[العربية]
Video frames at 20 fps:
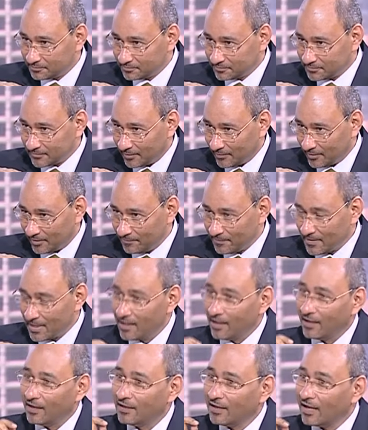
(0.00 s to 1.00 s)
تمام
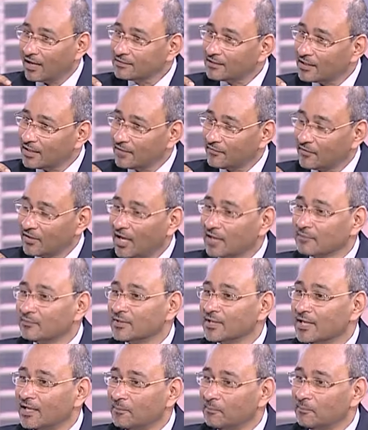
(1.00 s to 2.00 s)
القطع اللي في العظم
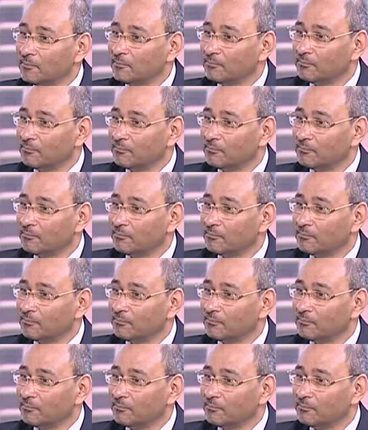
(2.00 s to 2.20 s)
ده